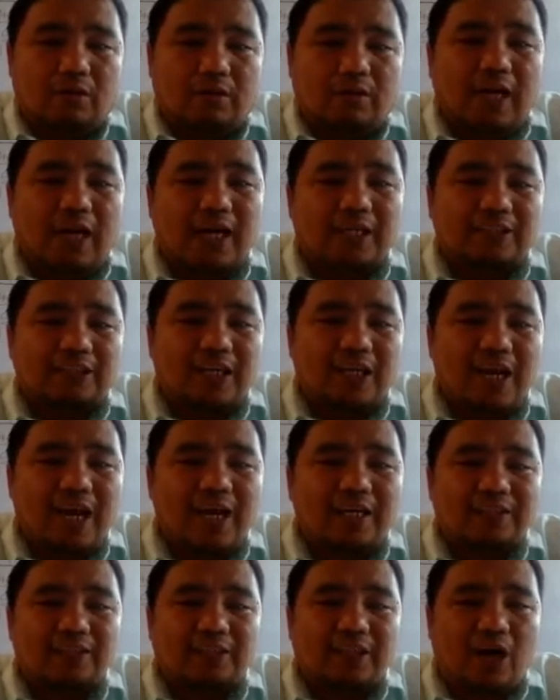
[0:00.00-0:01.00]

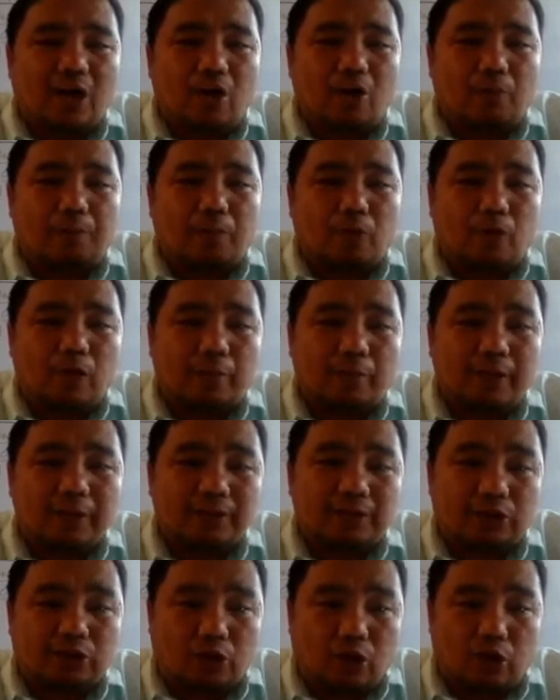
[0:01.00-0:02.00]
nakasala siya og
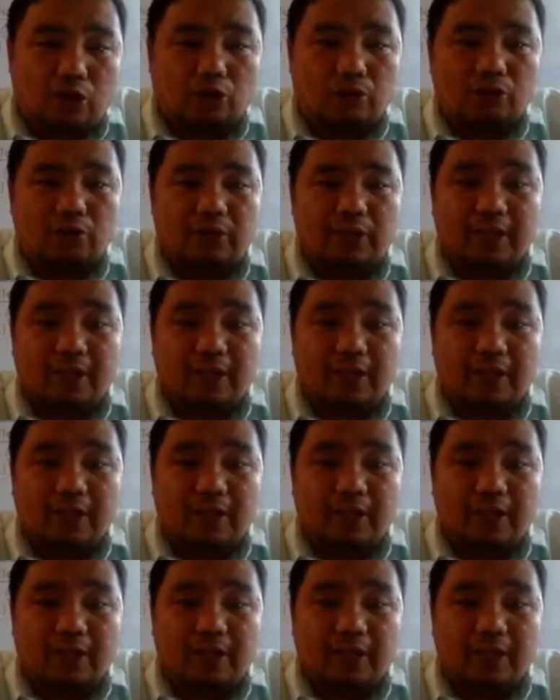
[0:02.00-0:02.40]
prohibition,